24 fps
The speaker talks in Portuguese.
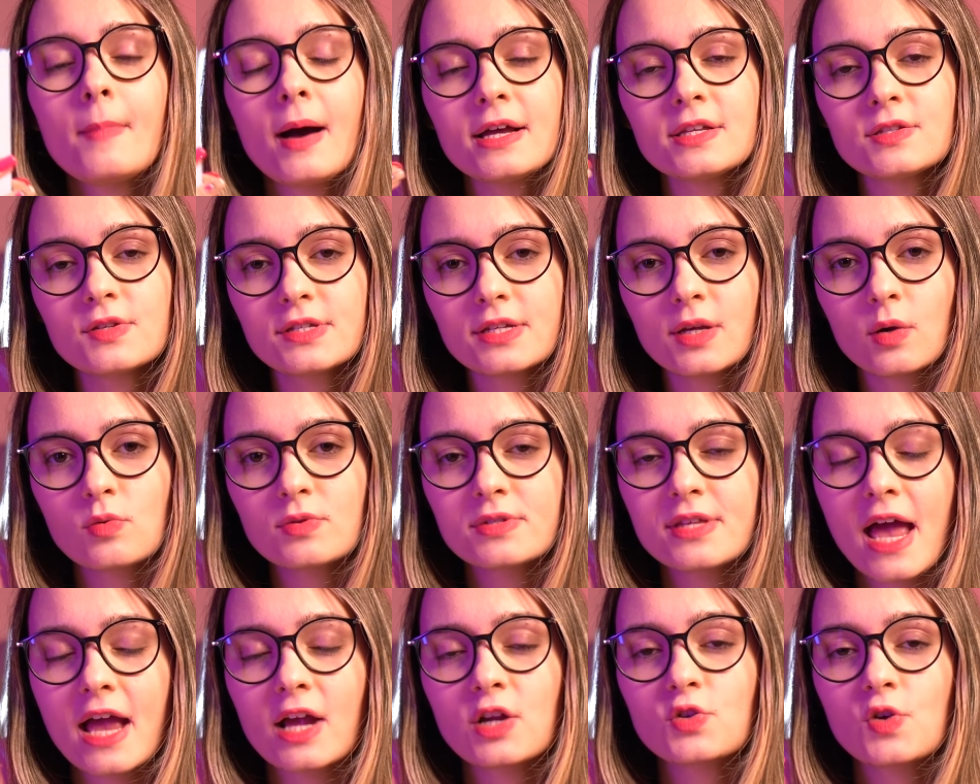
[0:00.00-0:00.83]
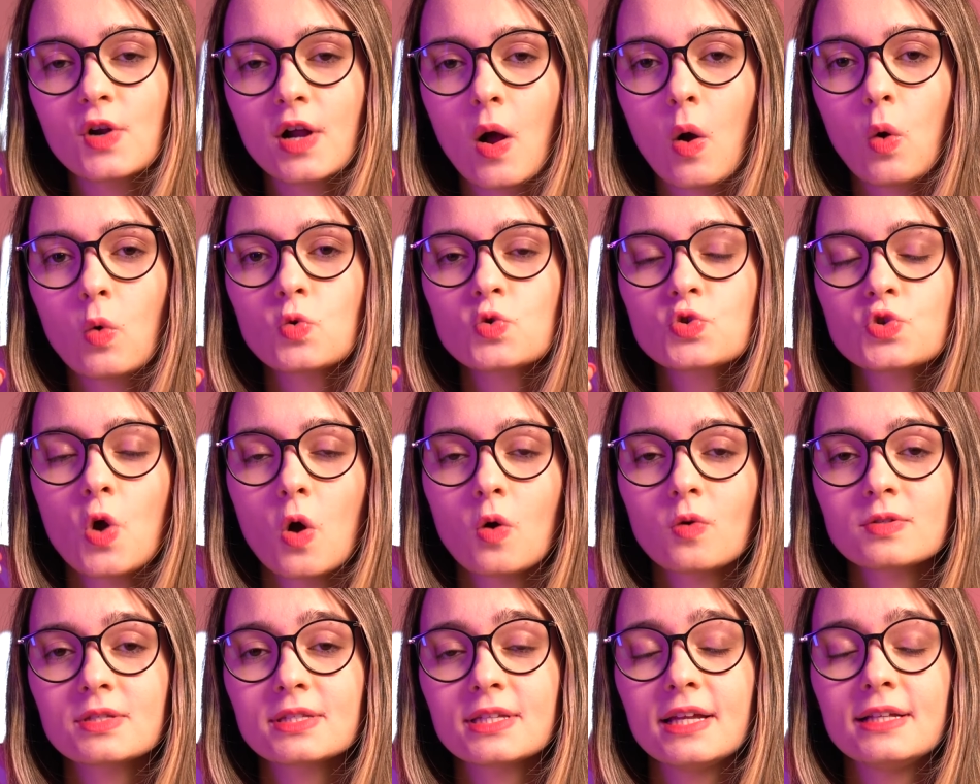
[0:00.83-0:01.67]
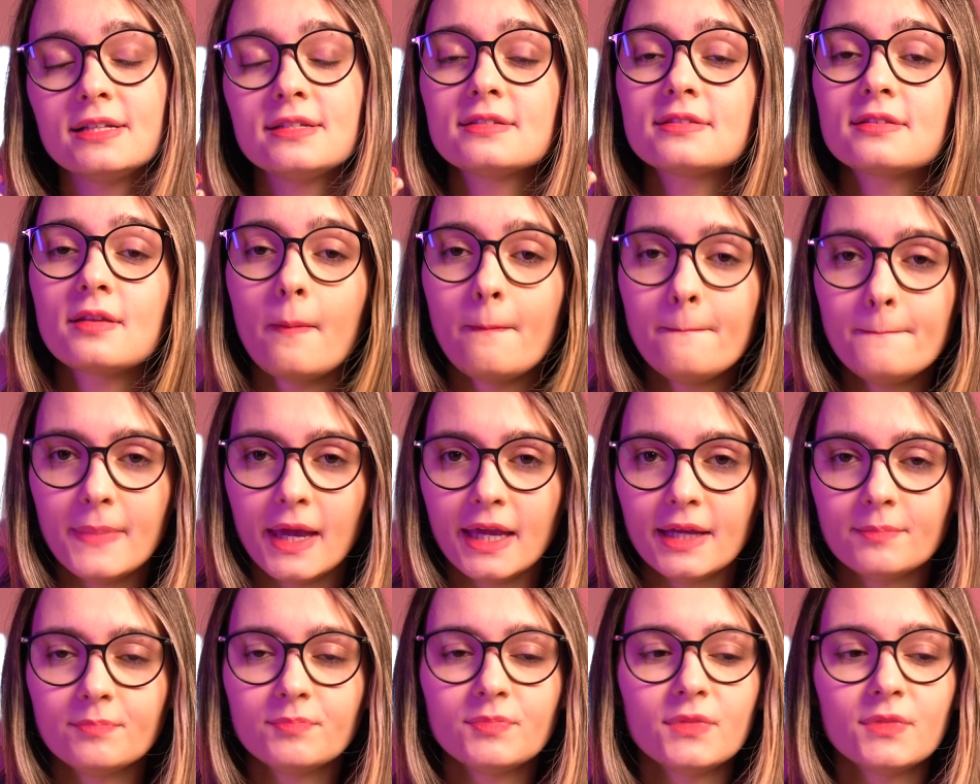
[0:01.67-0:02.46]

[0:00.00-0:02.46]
Mas você consegue jogar alguns jogos neles também.